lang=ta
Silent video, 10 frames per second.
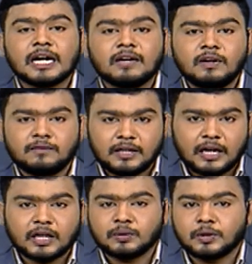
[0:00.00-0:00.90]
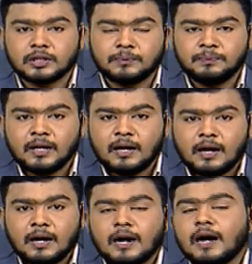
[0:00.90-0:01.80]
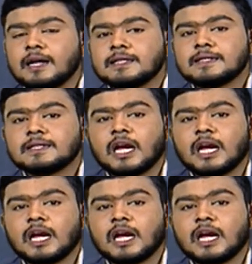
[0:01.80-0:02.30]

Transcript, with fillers: தகவல் வெளியாகியுள்ளது ஆர்எஸ்எஸ்